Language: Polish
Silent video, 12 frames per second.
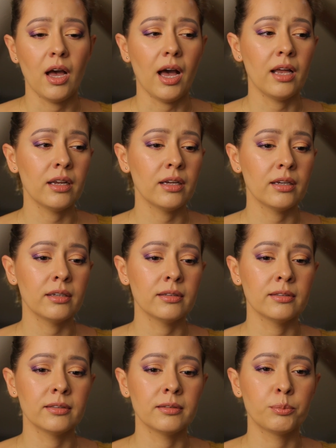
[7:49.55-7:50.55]

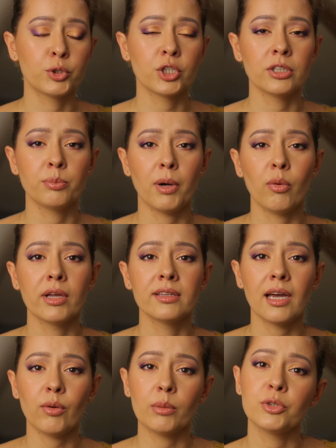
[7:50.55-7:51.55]
Ale y,
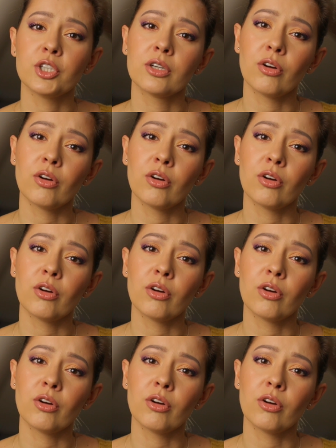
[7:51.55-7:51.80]
przypałętała mi się